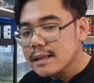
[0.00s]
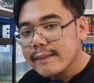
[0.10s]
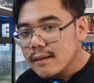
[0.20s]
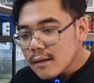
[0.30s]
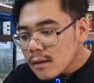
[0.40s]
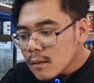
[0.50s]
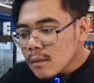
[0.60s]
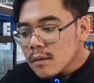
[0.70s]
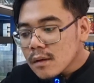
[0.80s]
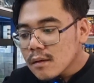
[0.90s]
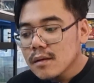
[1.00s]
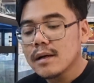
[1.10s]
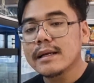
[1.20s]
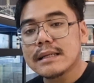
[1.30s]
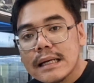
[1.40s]
minat
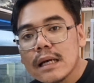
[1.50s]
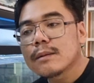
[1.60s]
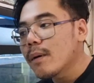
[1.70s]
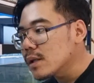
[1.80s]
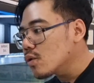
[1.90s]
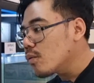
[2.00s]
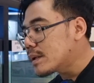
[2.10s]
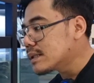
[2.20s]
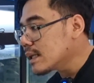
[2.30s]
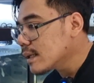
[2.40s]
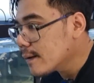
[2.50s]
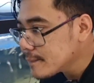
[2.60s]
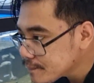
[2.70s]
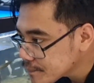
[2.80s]
linknya ada di bawah Tokopedianya.